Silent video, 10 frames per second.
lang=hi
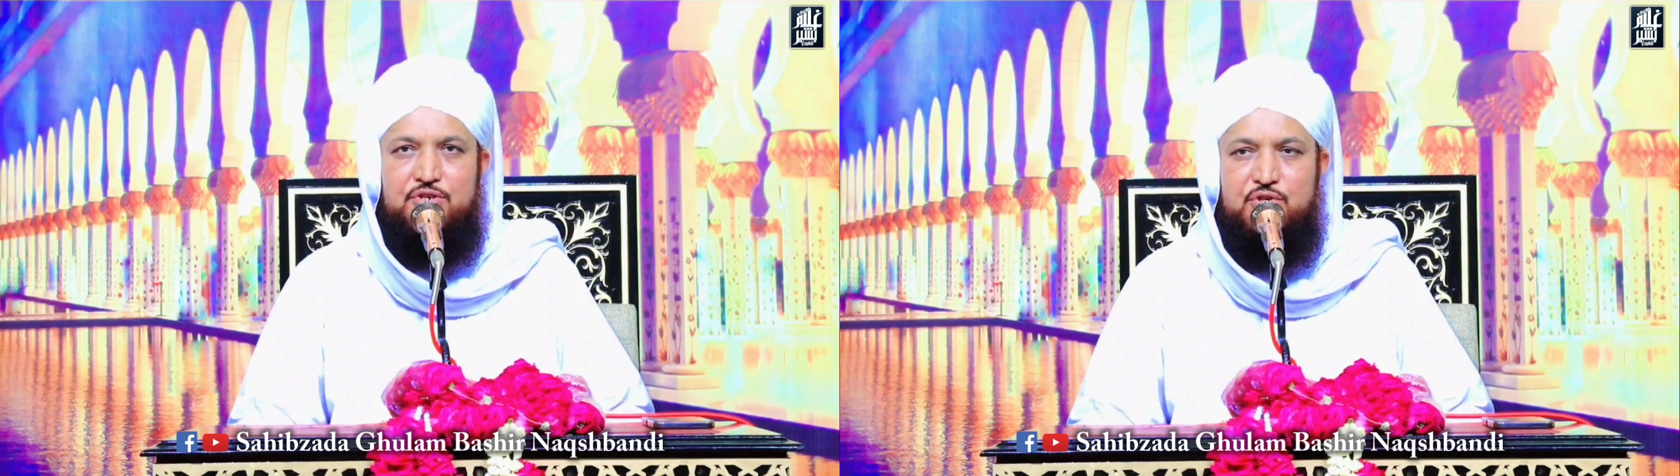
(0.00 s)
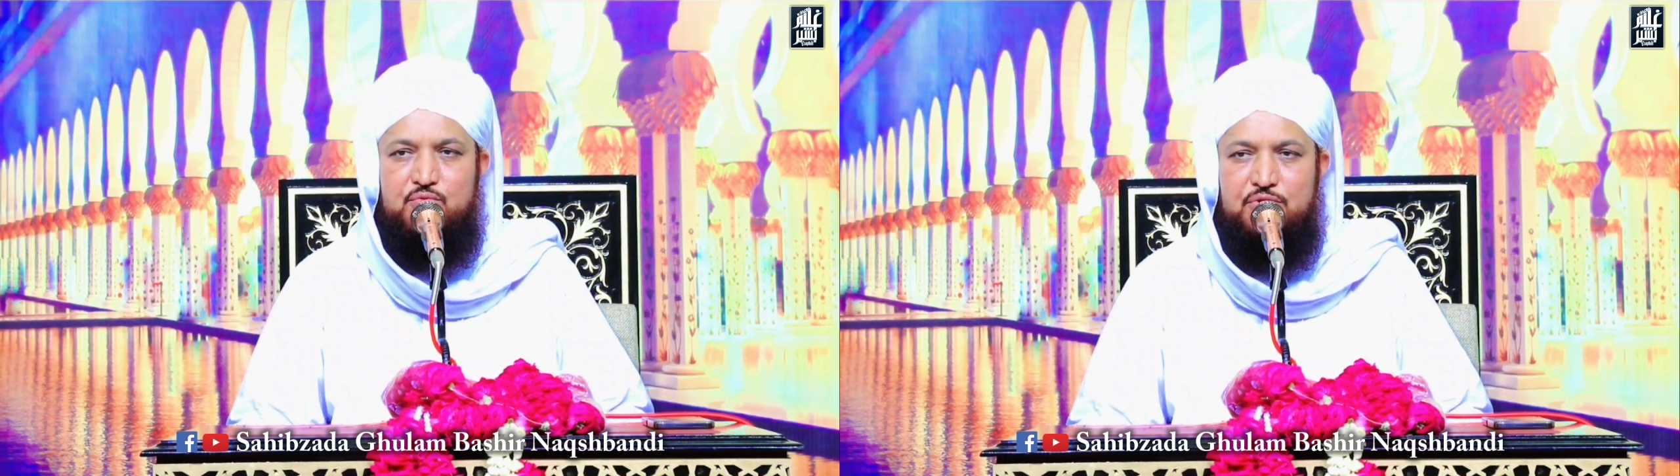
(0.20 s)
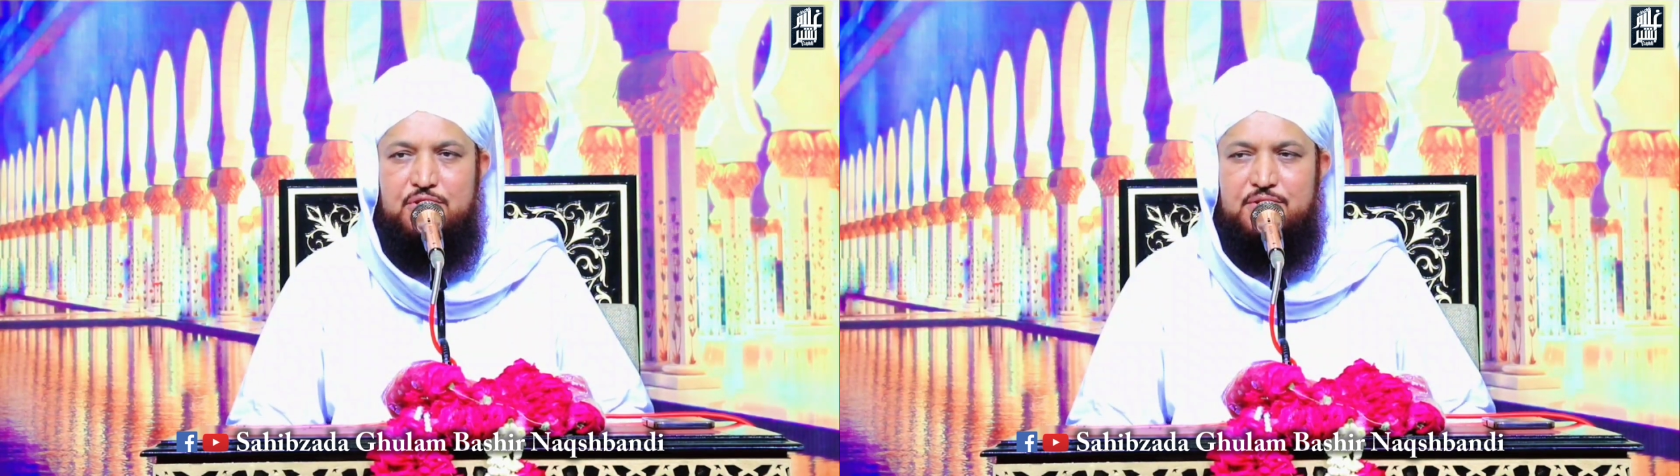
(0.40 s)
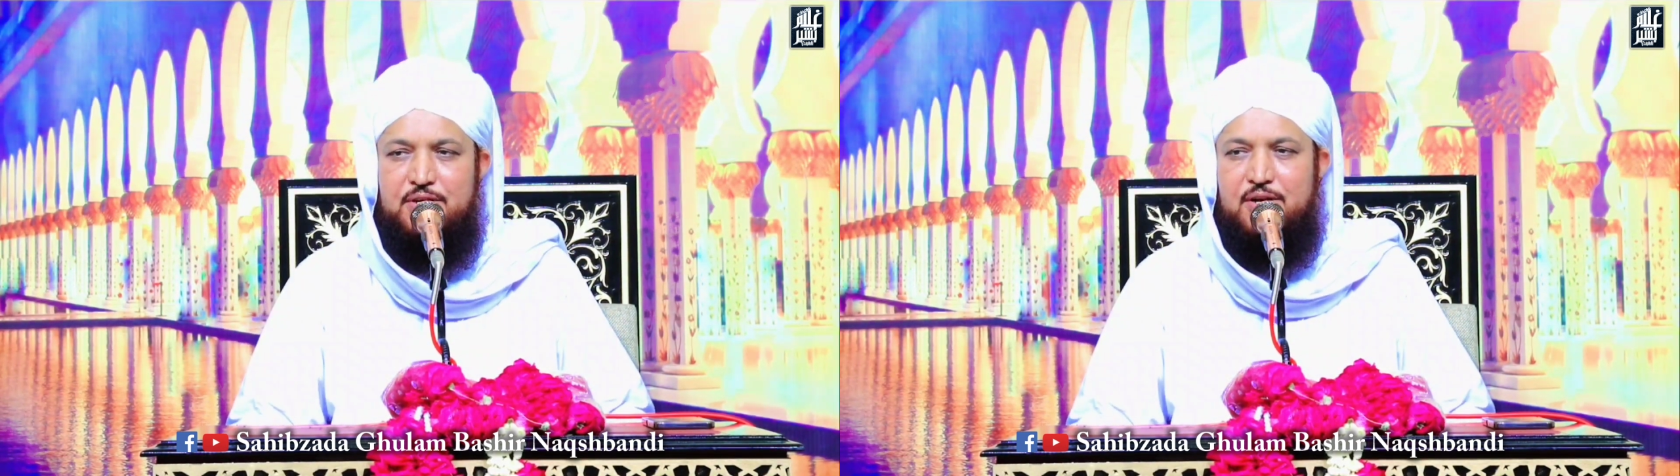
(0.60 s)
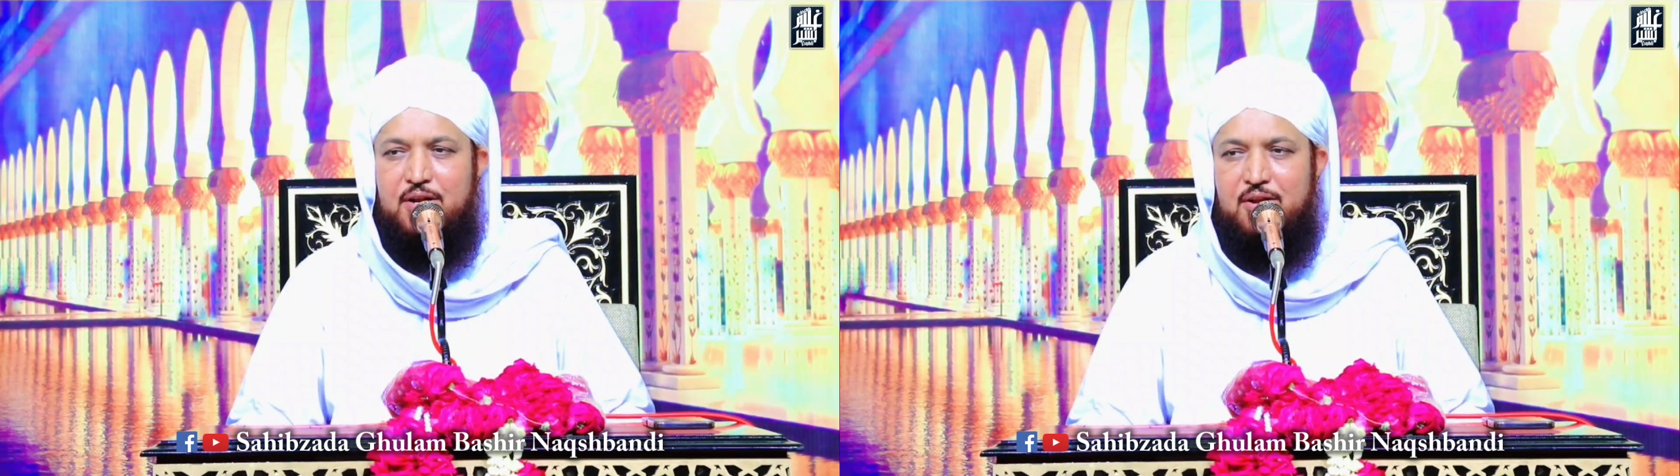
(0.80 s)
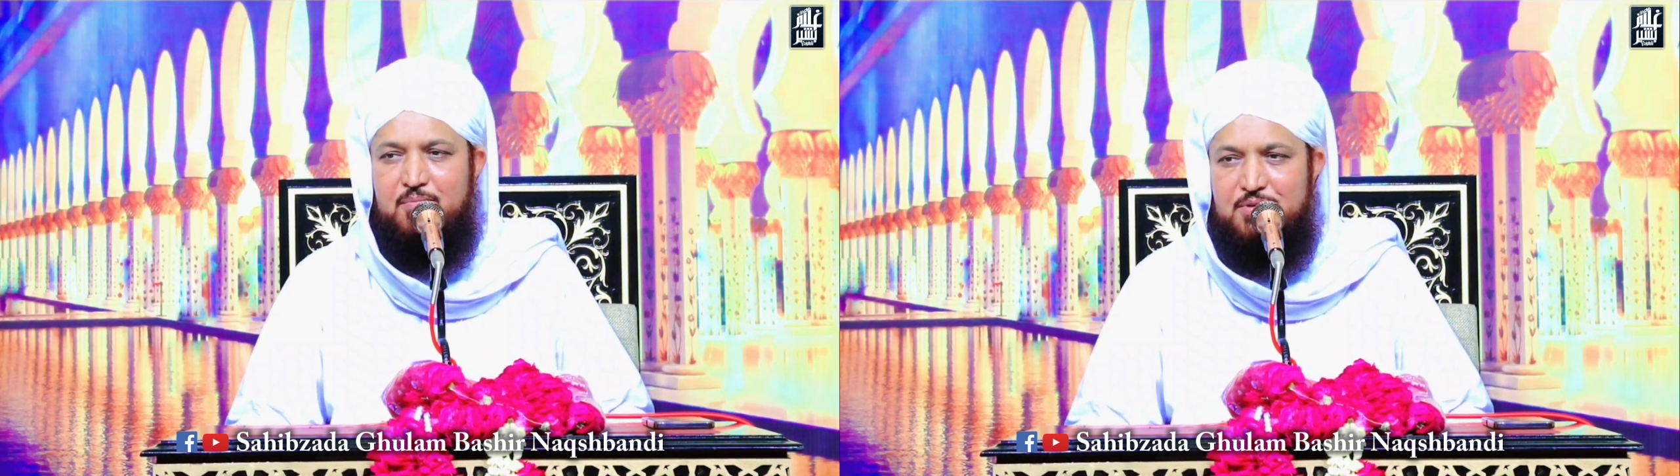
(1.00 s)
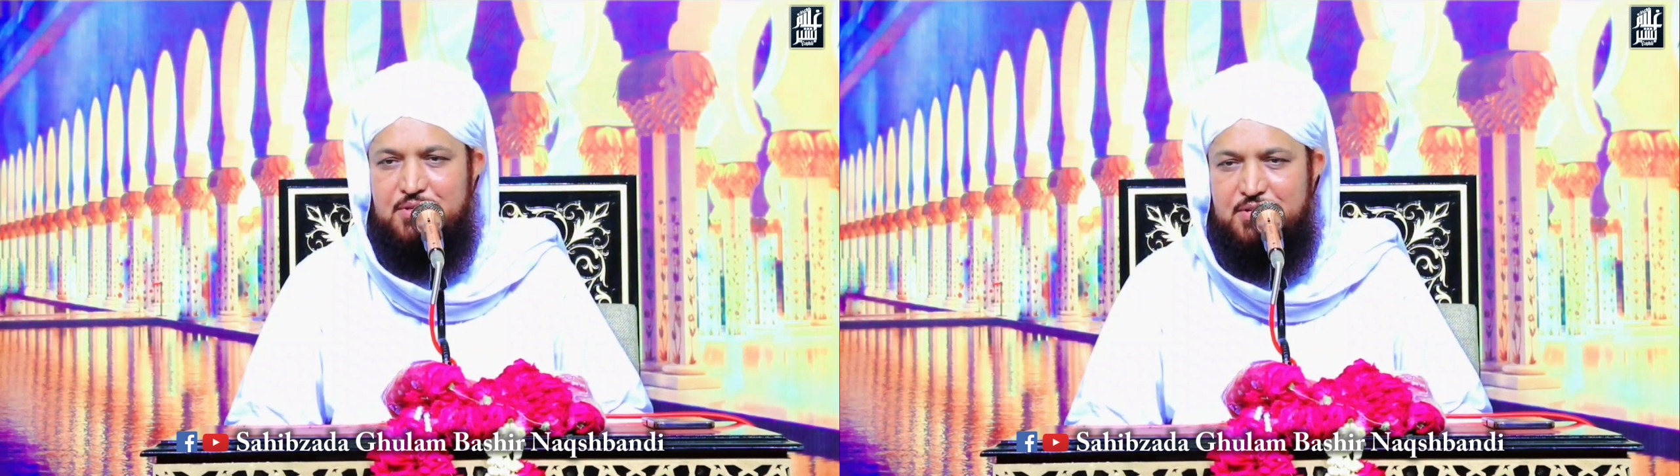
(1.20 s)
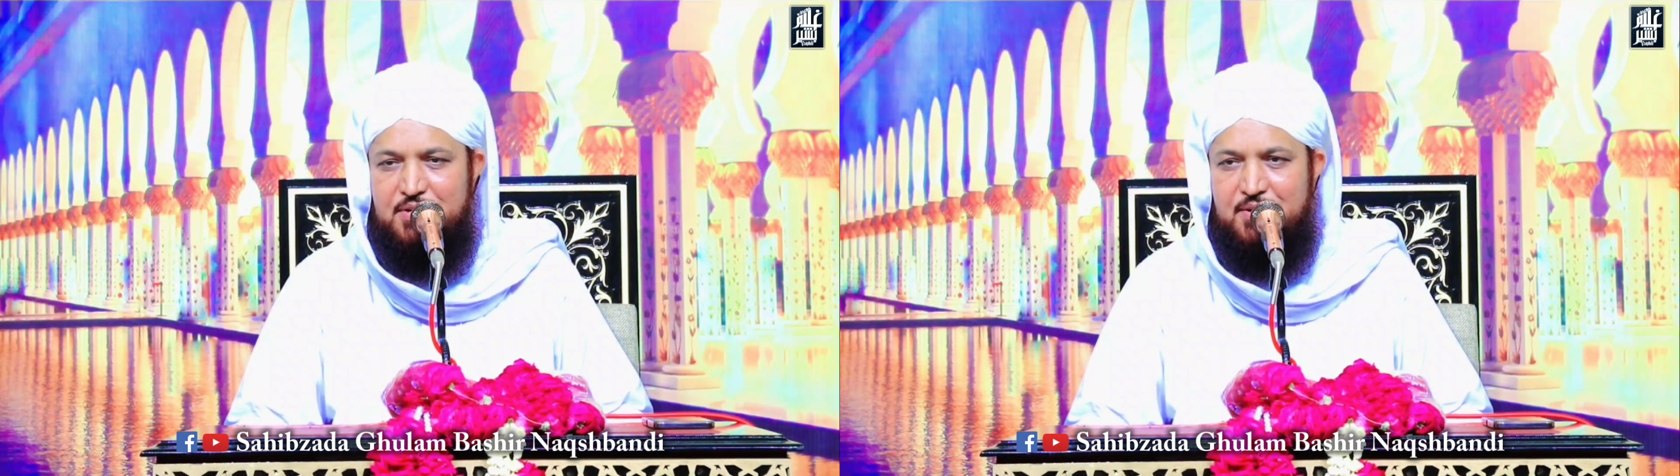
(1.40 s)
च्यूटी से कलाम
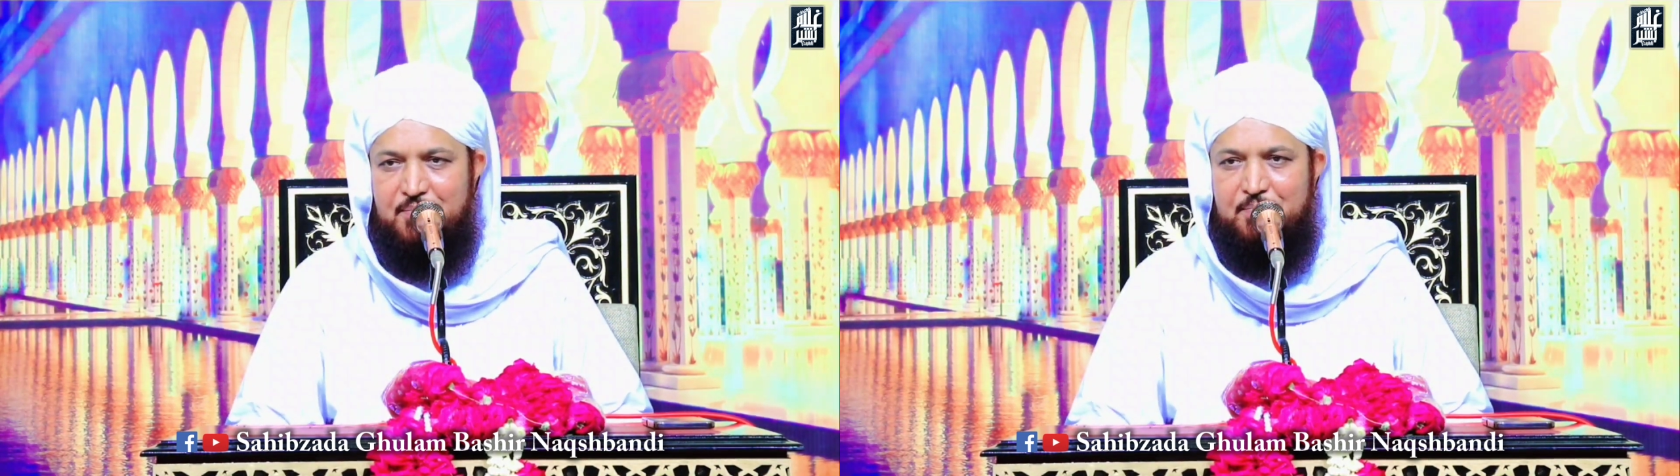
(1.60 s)
किया